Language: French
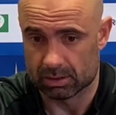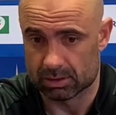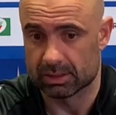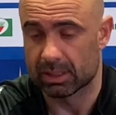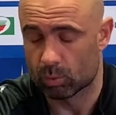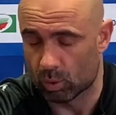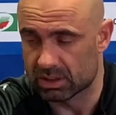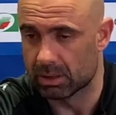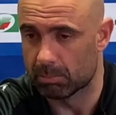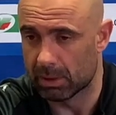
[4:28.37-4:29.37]
cette
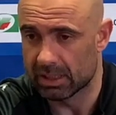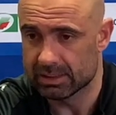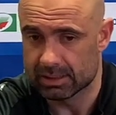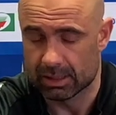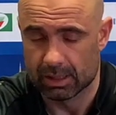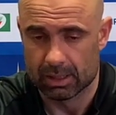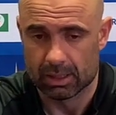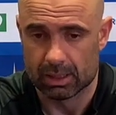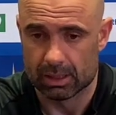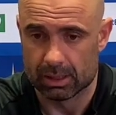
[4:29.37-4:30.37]
troisième place.
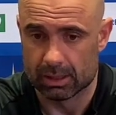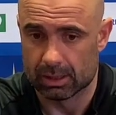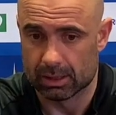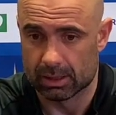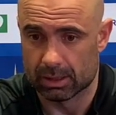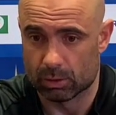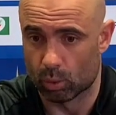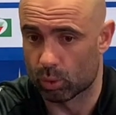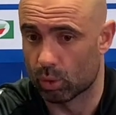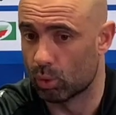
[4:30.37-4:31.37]

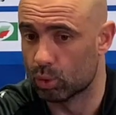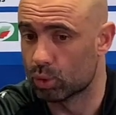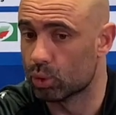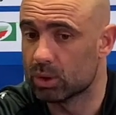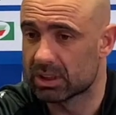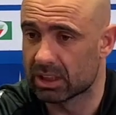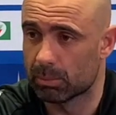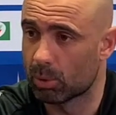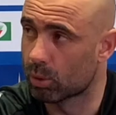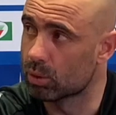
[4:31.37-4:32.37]
donc aujourd'hui, ça
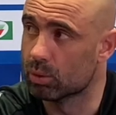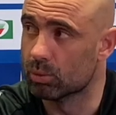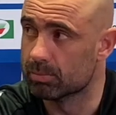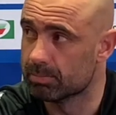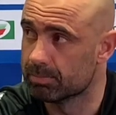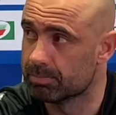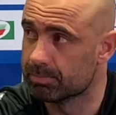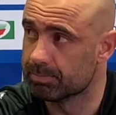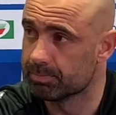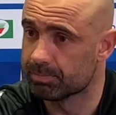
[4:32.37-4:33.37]
dépend que de nous
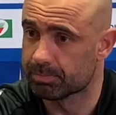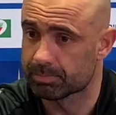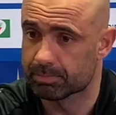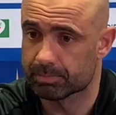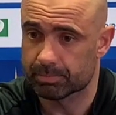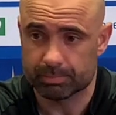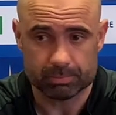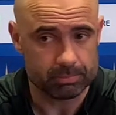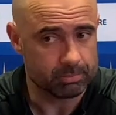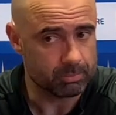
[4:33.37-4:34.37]
il s'est passé un
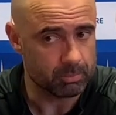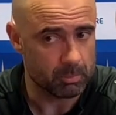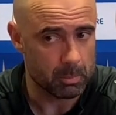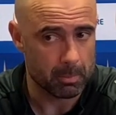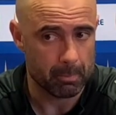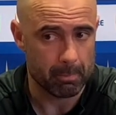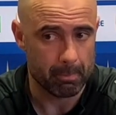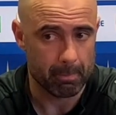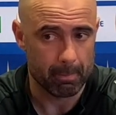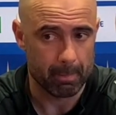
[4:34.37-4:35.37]
truc là, vous avez senti
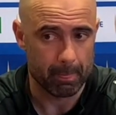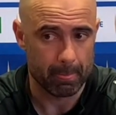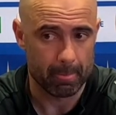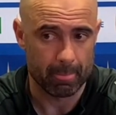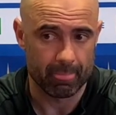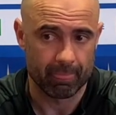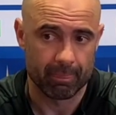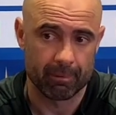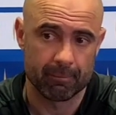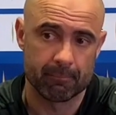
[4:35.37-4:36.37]
dans le groupe après ces deux
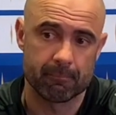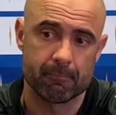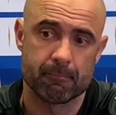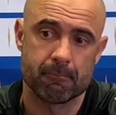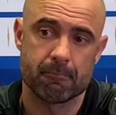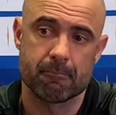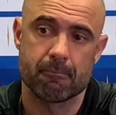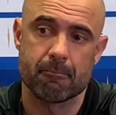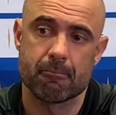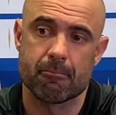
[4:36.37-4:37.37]
victoires, coup sur coup
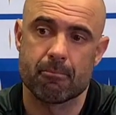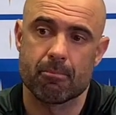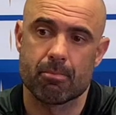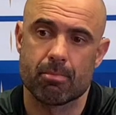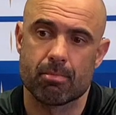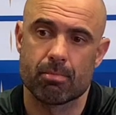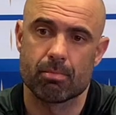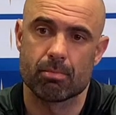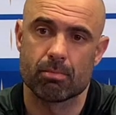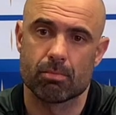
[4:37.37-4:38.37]
contre Laval et
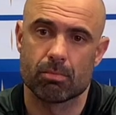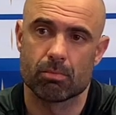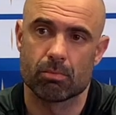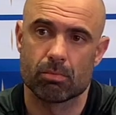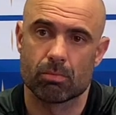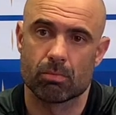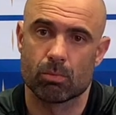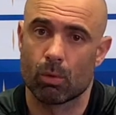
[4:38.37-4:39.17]
Concarneau